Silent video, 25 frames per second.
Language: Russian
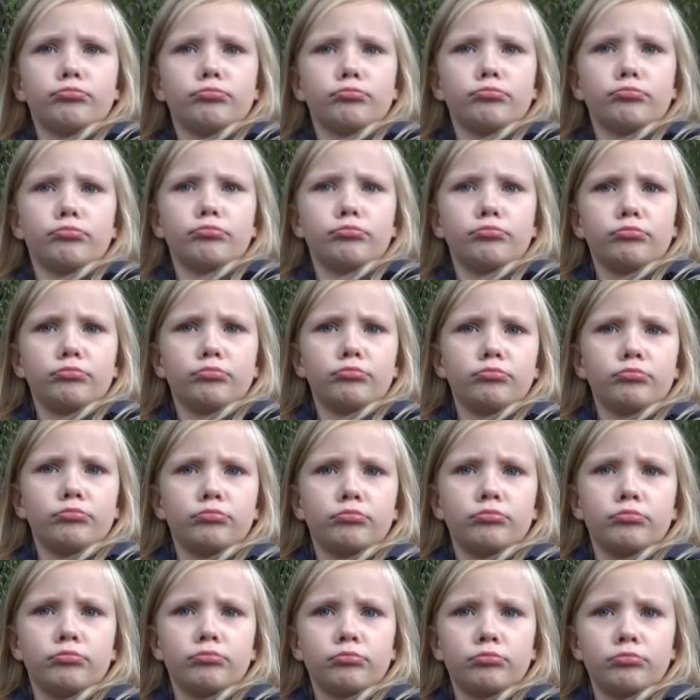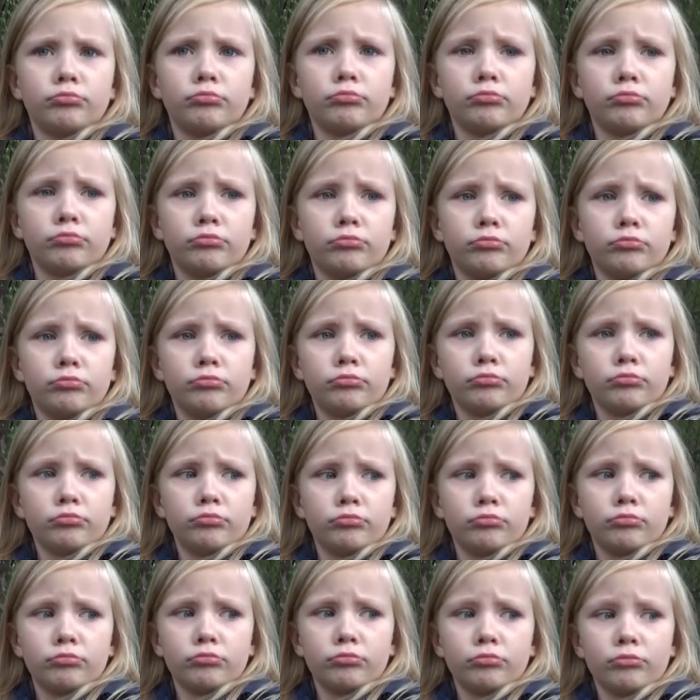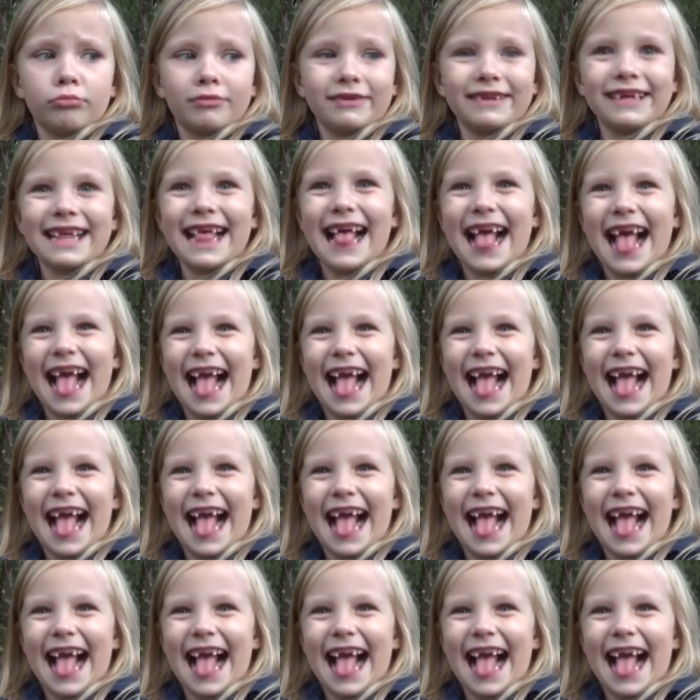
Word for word: Не нашли, а что было сегодня? Лужи.